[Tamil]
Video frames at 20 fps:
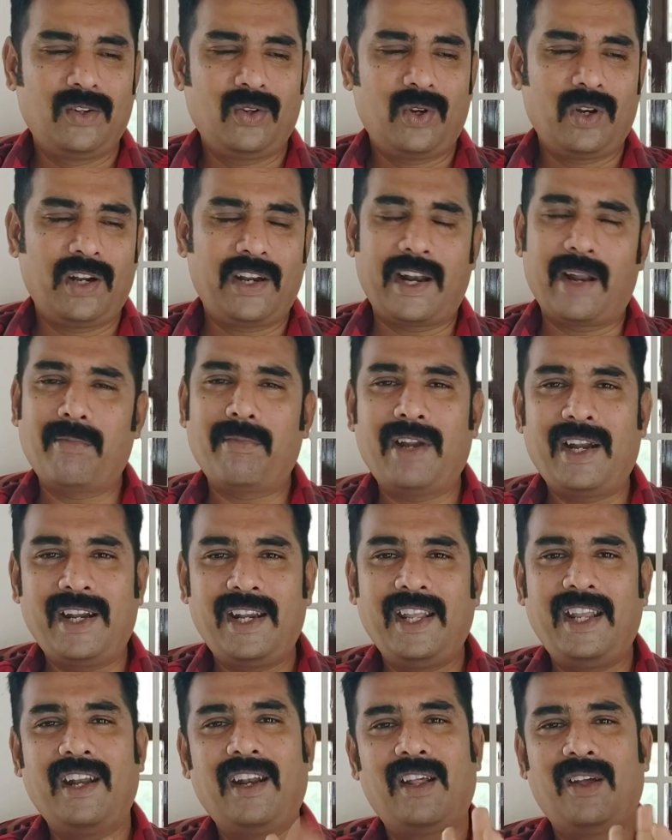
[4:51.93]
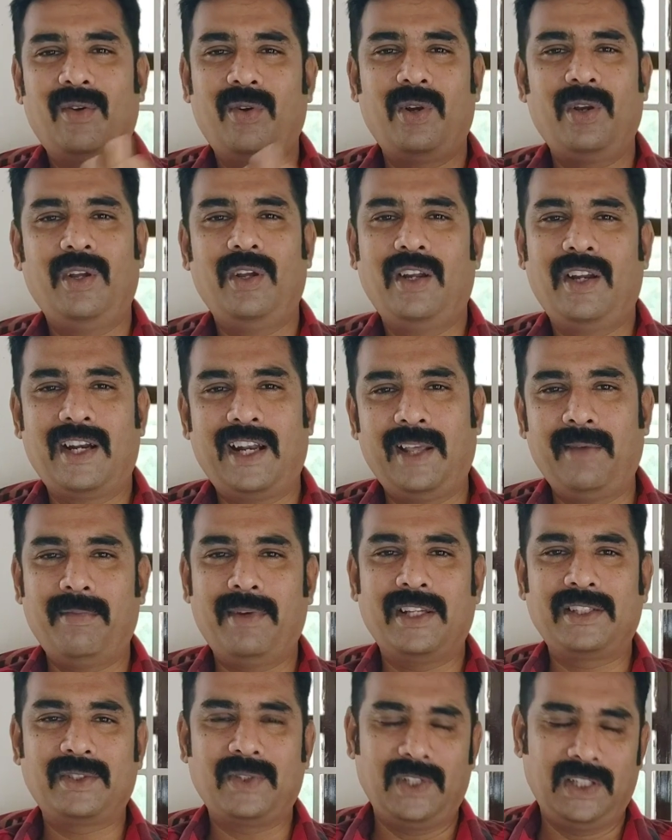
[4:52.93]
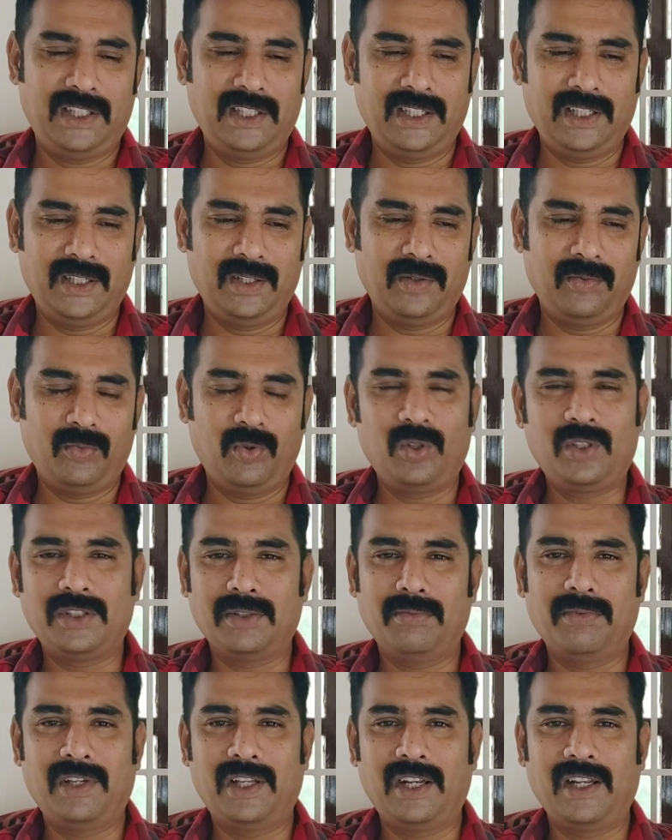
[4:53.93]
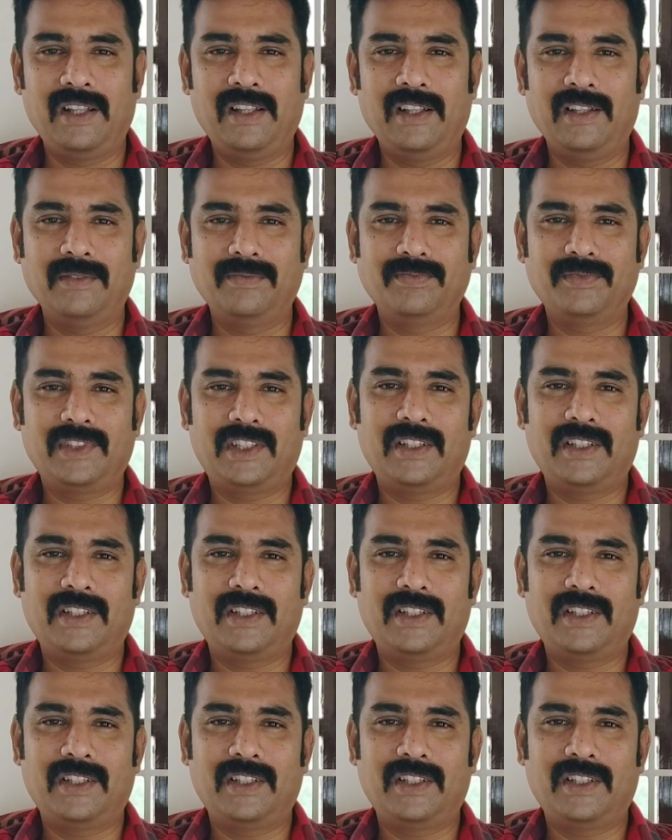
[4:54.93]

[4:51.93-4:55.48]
ஒரு ட்ரமாட்டிக்கலாக ஒரு கிளைமேக்ஸ் வந்து முடித்த மாதிரி இருந்தது